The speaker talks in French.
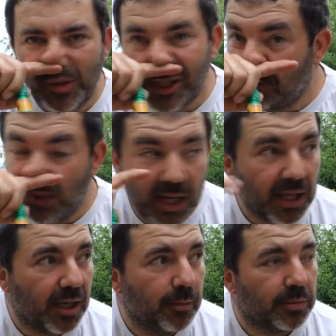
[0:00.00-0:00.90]
Moi j'aime bien
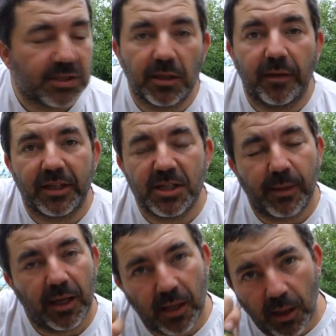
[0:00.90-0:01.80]
la crème parce qu'avec les
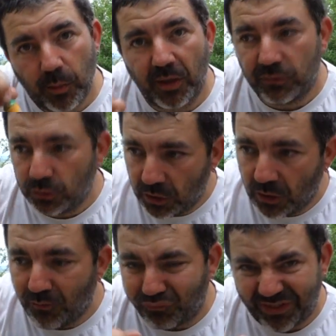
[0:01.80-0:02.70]
sparadraps, on peut la foutre
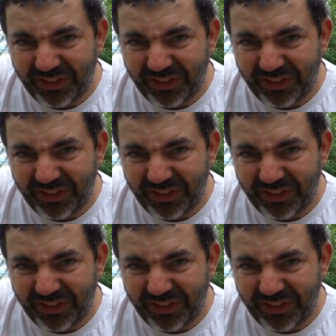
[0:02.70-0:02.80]
dedans,